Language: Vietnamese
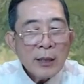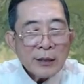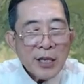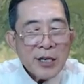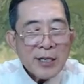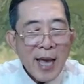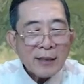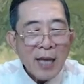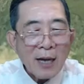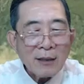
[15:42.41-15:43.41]
Thiên nhạc
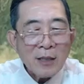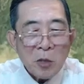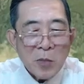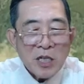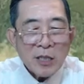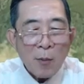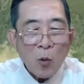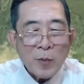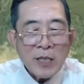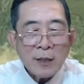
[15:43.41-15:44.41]
thần bước ra
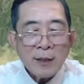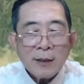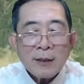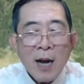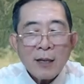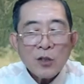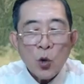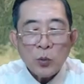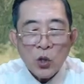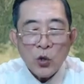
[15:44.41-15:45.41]
một bước, đất
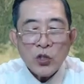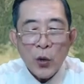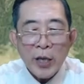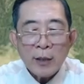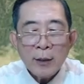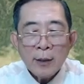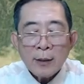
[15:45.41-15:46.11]
rung núi chuyển,